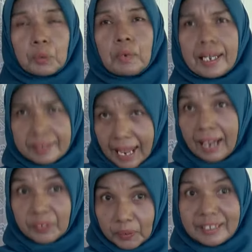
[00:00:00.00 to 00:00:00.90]
พูดถึงว่า
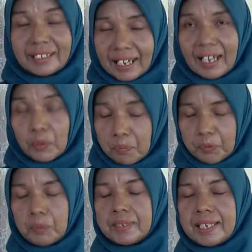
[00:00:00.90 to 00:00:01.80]
ดังตอนนี้นะคะก
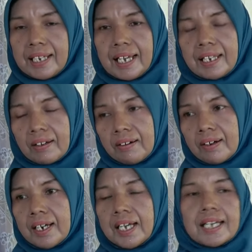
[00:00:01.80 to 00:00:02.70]
ลุ่มนี้นะคะแล้วก็
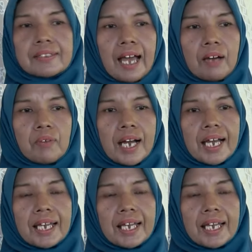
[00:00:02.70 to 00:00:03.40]
ถาม